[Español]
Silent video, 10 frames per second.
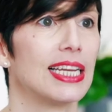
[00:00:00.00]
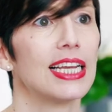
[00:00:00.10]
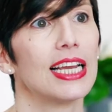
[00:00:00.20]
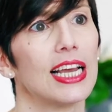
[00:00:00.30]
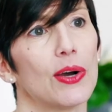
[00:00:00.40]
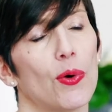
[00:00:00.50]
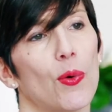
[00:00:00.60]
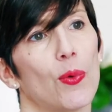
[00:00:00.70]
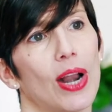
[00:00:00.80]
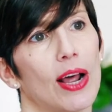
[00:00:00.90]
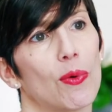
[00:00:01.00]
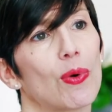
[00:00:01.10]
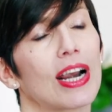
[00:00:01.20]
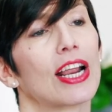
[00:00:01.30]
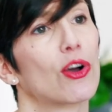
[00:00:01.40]
Tiene
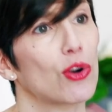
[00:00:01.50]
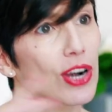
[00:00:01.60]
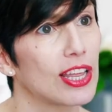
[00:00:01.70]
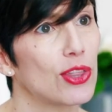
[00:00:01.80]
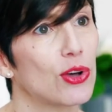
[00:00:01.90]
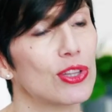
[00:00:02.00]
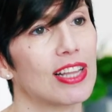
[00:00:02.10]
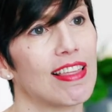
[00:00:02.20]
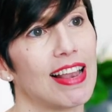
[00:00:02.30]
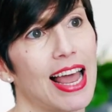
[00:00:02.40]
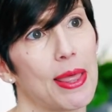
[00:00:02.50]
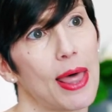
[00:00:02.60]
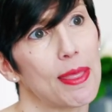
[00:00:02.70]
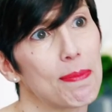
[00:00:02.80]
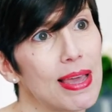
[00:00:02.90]
un recorrido desde la Edad